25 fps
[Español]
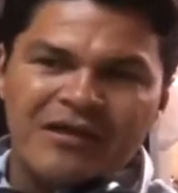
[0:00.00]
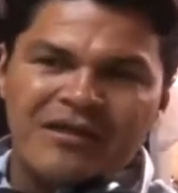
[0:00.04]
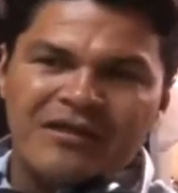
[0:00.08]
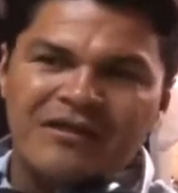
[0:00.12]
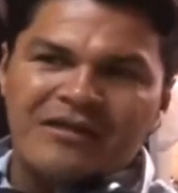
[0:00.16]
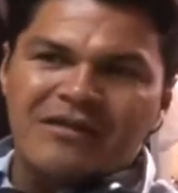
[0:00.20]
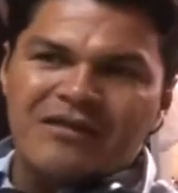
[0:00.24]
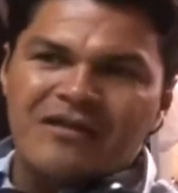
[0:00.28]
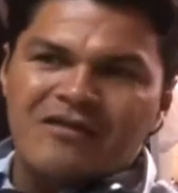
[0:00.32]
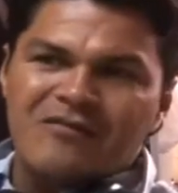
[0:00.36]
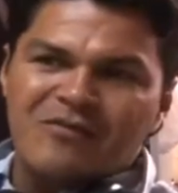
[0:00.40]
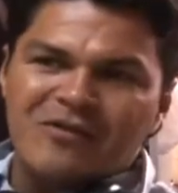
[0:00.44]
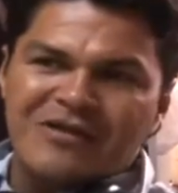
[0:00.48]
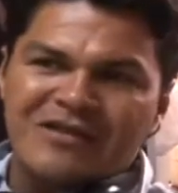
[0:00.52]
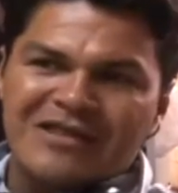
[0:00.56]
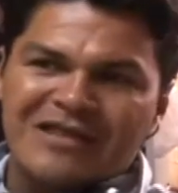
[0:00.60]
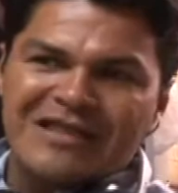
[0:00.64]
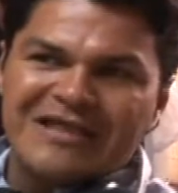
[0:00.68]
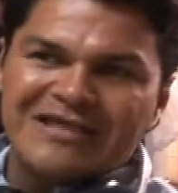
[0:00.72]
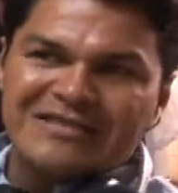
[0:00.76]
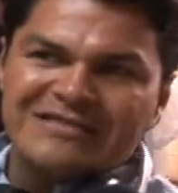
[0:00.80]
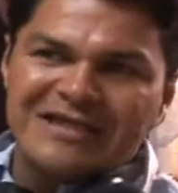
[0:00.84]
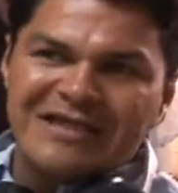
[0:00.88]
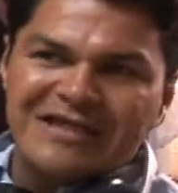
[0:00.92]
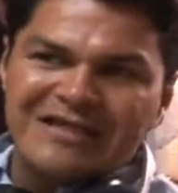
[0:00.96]
Y después de
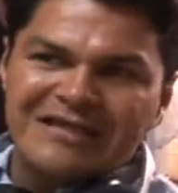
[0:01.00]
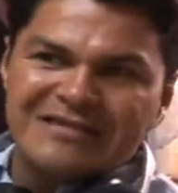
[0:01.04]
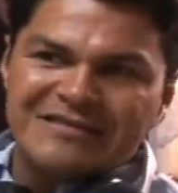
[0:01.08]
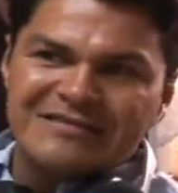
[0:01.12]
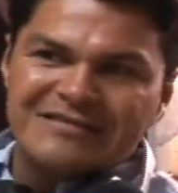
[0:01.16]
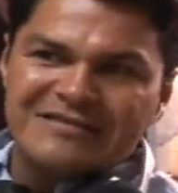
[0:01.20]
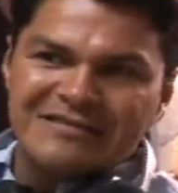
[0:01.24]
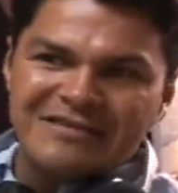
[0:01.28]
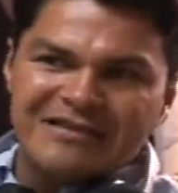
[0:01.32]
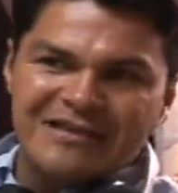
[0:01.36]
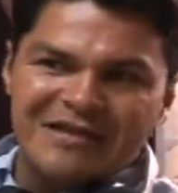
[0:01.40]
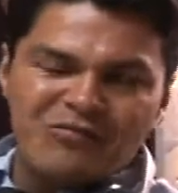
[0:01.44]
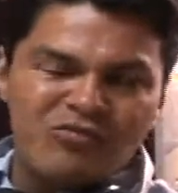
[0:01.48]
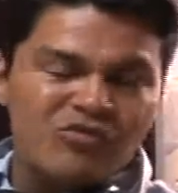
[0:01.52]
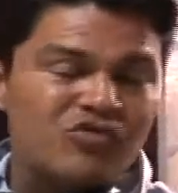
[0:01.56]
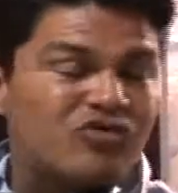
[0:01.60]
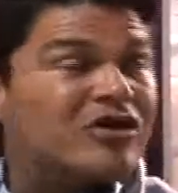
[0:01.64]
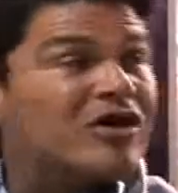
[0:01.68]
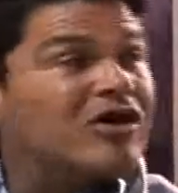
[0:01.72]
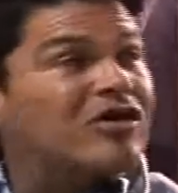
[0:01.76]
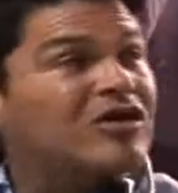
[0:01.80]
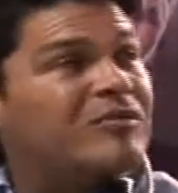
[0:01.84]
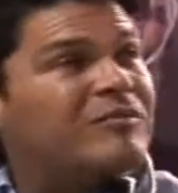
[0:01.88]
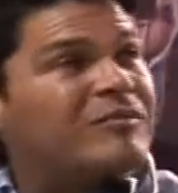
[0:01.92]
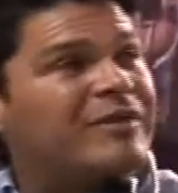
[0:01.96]
las 6 sigue
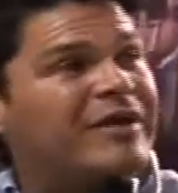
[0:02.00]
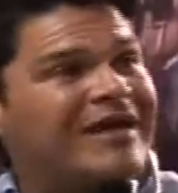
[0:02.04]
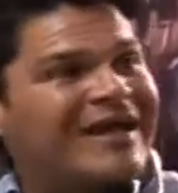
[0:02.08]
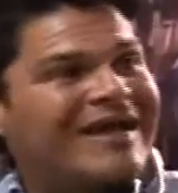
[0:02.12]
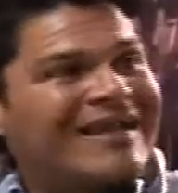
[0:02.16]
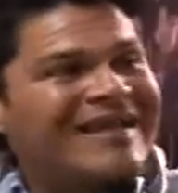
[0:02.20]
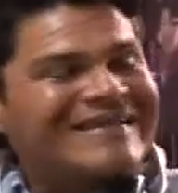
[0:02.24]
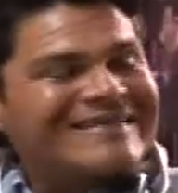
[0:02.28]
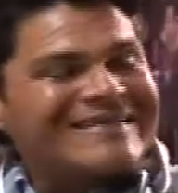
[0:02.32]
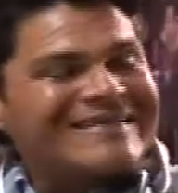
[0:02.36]
música olímpica. A las